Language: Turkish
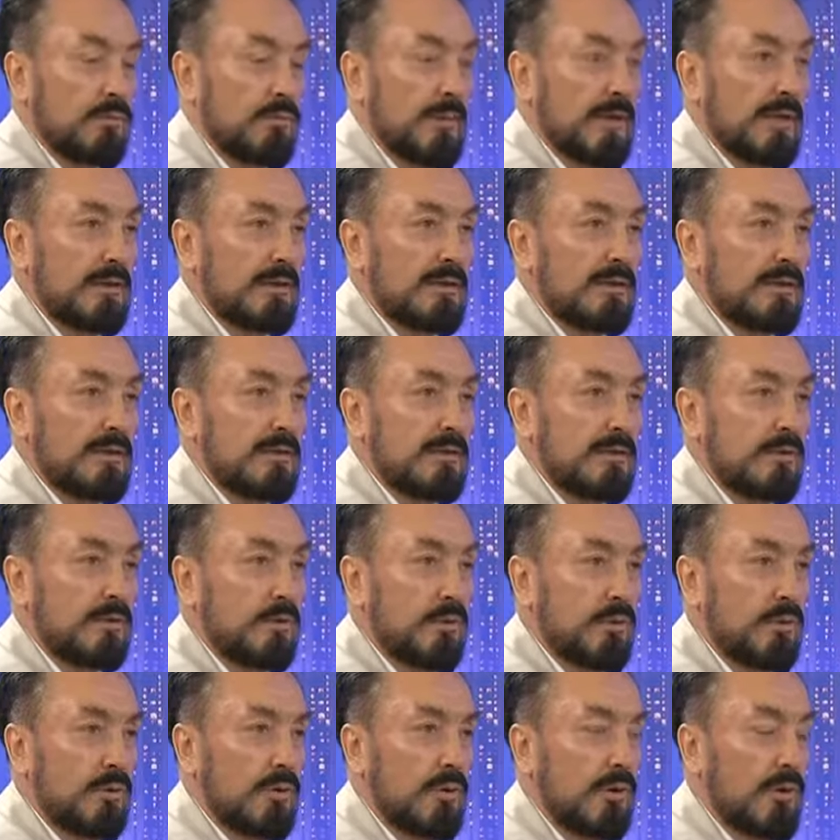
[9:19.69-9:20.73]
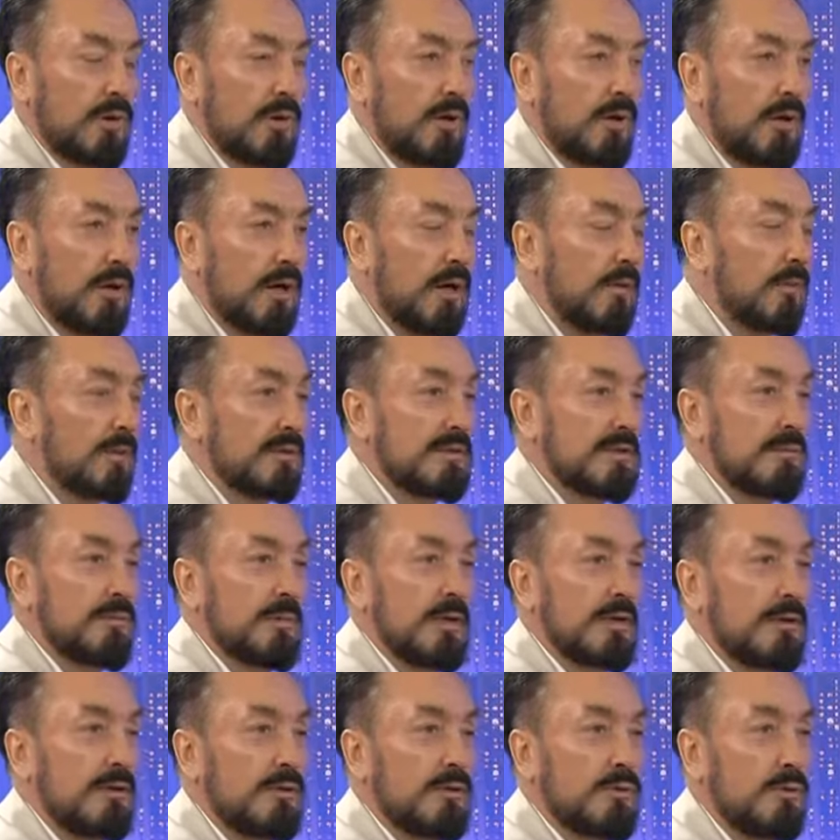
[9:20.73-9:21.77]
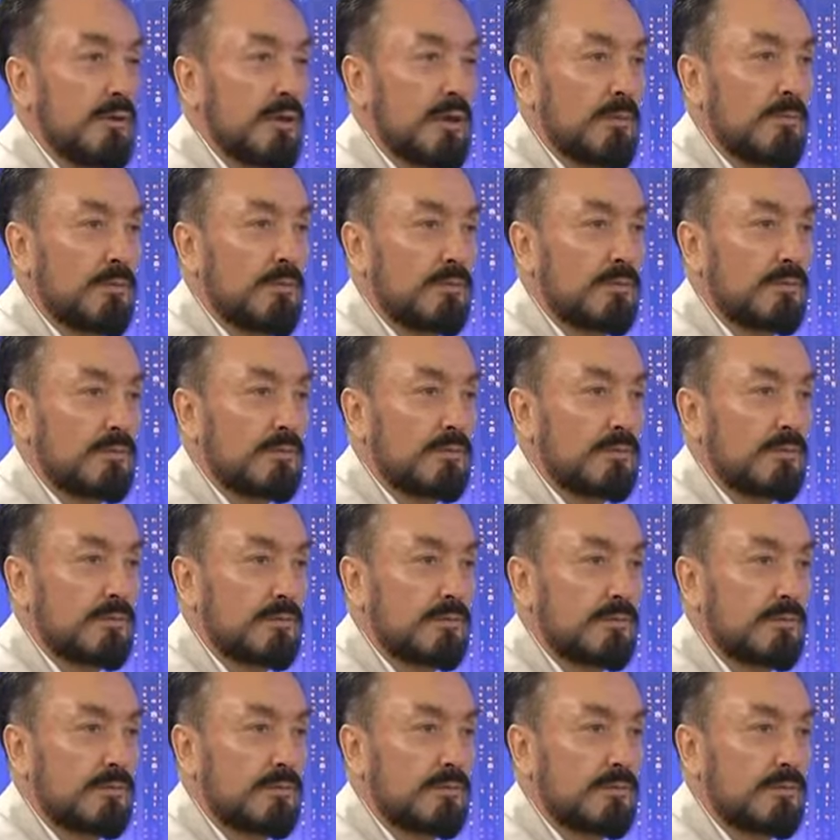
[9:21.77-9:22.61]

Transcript: Mehdi sizi görüyor ama siz Mehdi'yi göremiyorsunuz.